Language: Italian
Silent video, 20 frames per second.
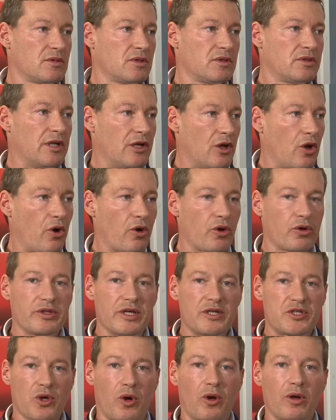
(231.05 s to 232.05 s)
dell'oro, dei
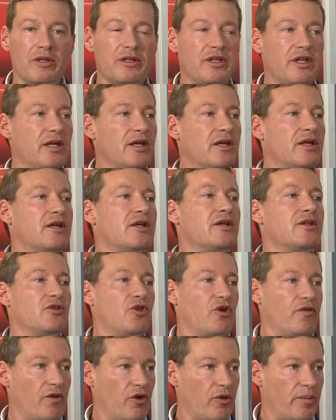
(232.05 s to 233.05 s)
dove soldi, lo prende, dove,
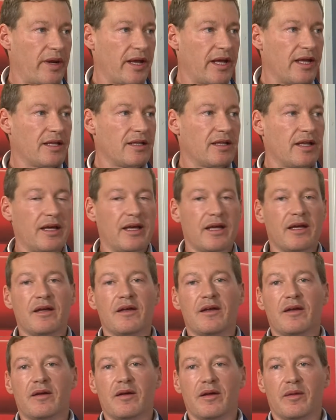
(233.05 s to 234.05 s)
dove lo, lo prende,
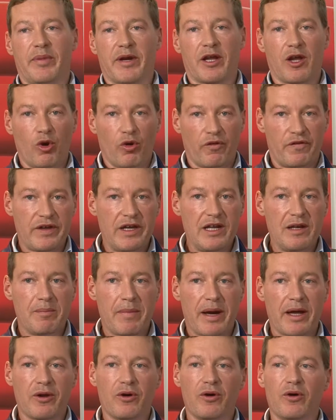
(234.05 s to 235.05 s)
eh, perché lo
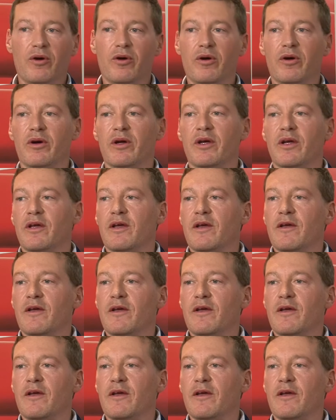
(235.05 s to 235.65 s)
filmano.